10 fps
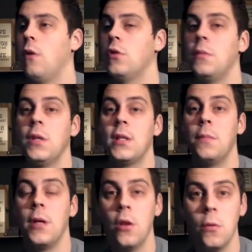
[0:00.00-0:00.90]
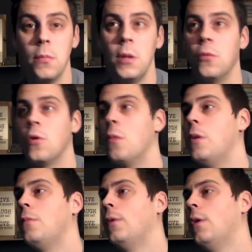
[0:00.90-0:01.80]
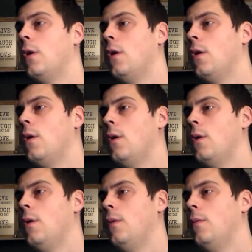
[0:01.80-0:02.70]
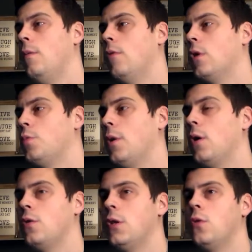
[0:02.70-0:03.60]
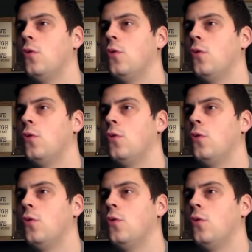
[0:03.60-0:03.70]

ah, vous allez me dire c'est pas énorme, mais bon quand même. Et voilà, je perds 1-0.